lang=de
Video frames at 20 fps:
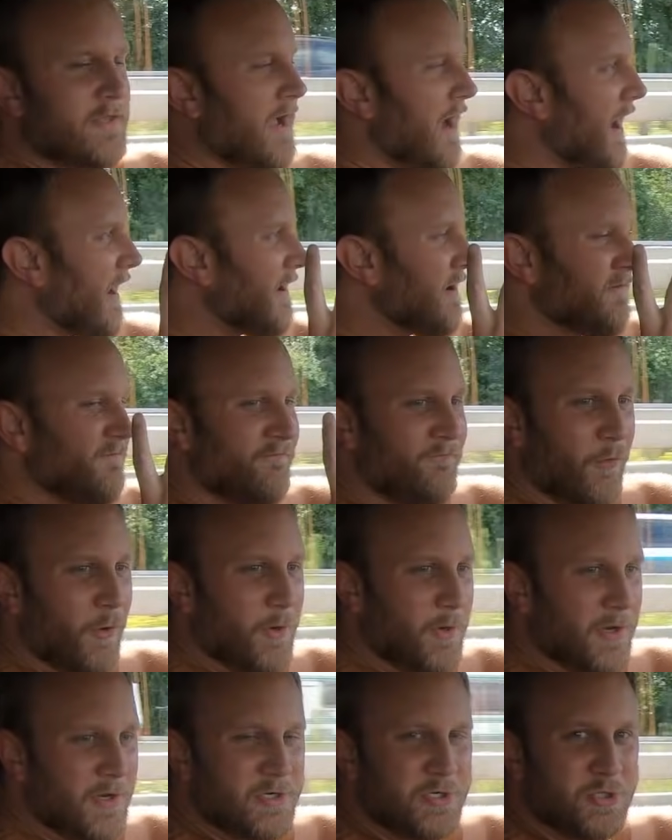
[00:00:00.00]
Ja, einen
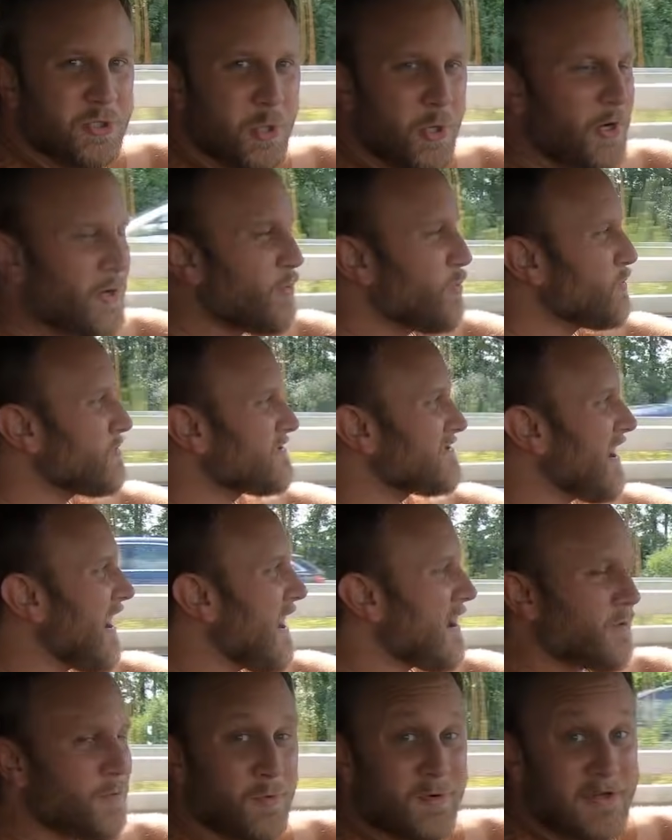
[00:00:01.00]
wunderschönen guten
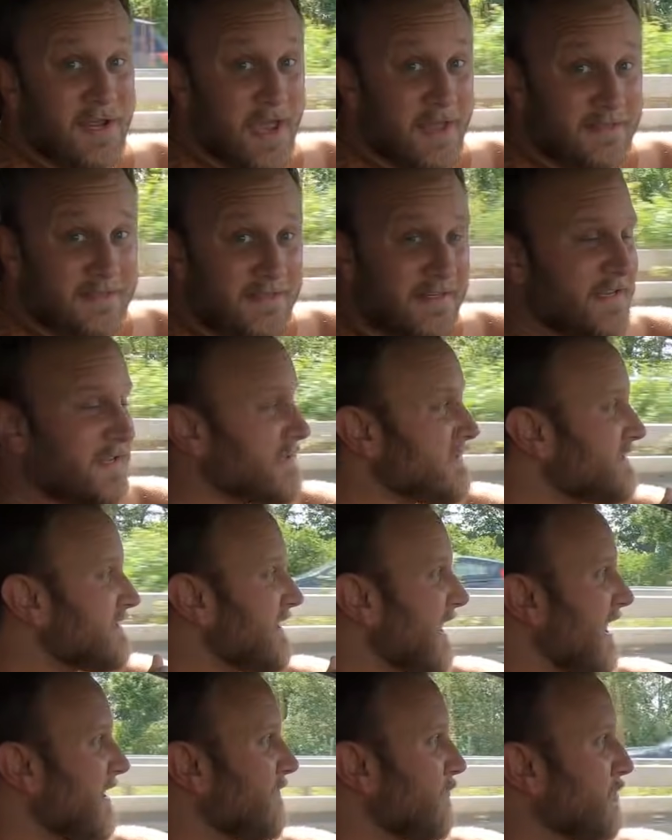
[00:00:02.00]
Tag und
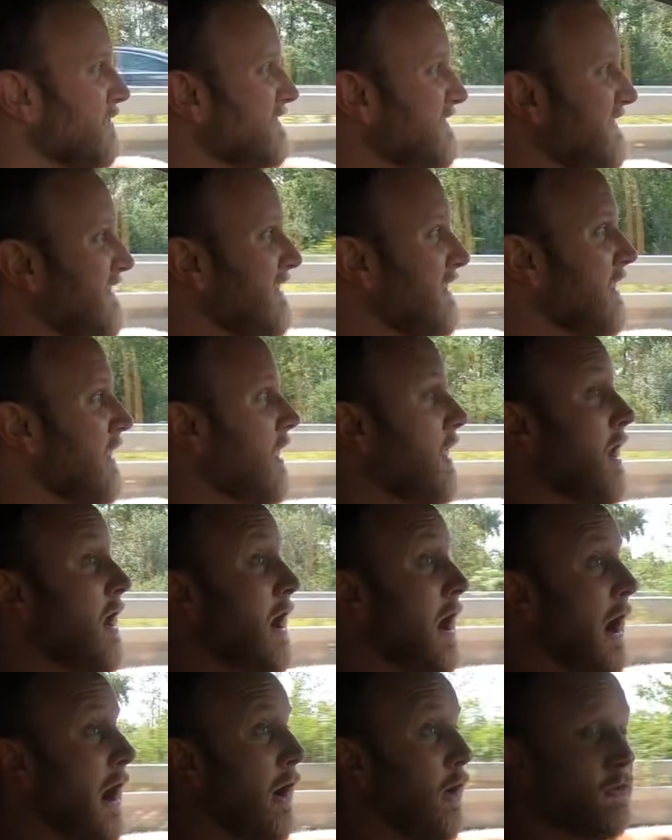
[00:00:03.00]
herzliches Servus hier
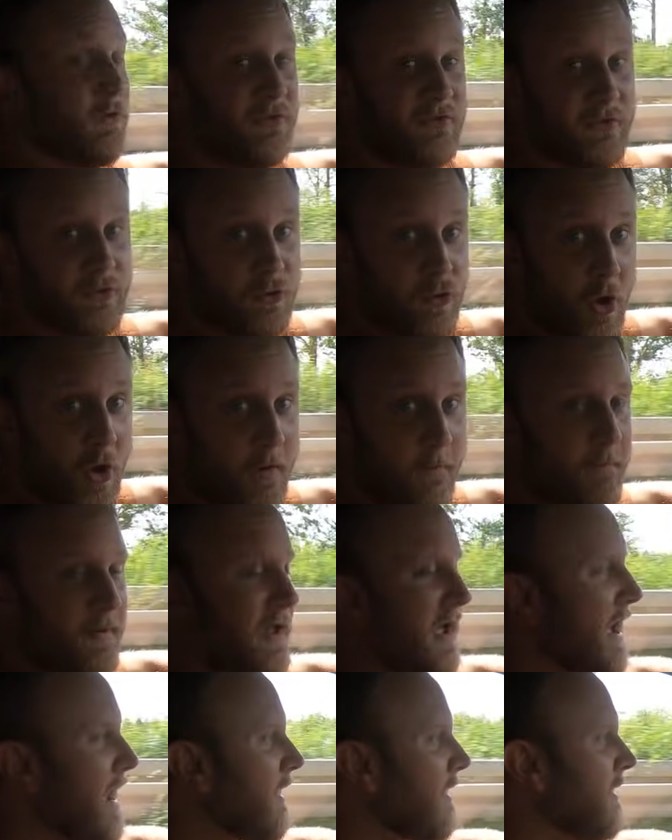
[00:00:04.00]
aus
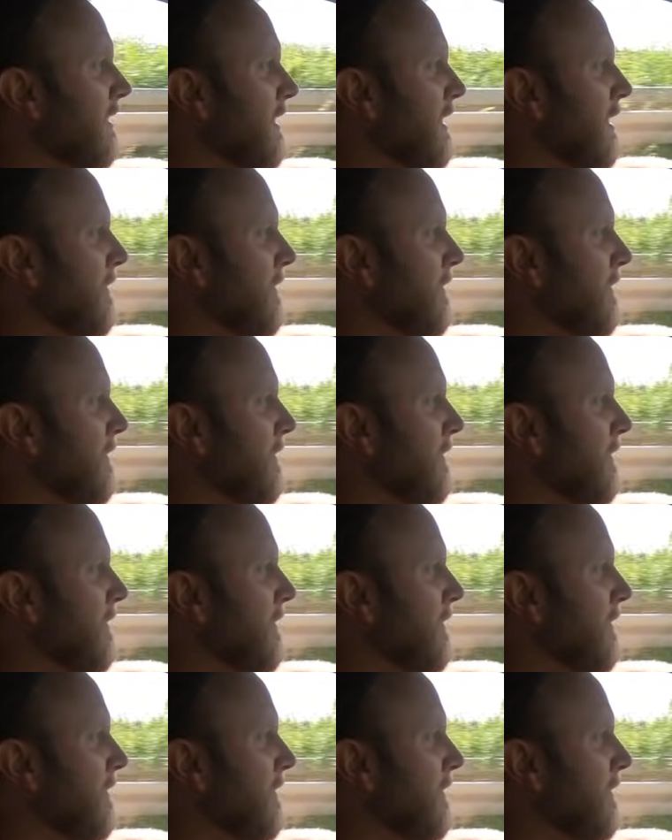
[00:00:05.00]
Nürnberg.